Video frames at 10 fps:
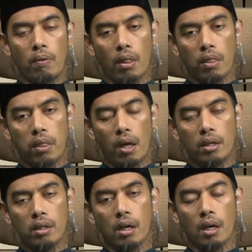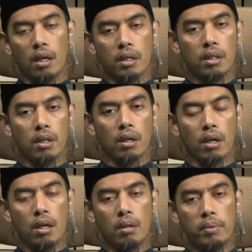fadhan ghalidhal
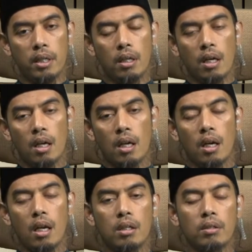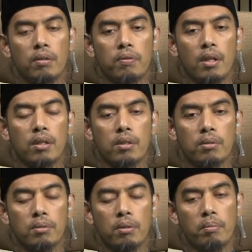qalbi lan
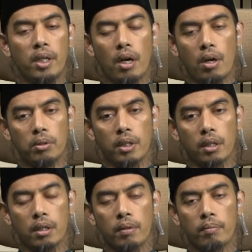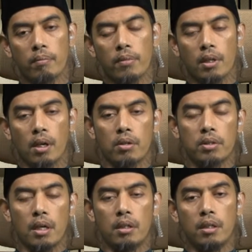faddu min haulik. Kalau
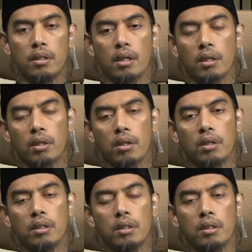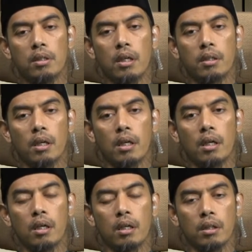seandainya engkau ini
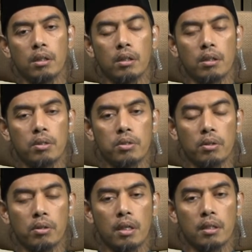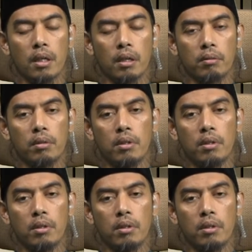adalah uh, seorang yang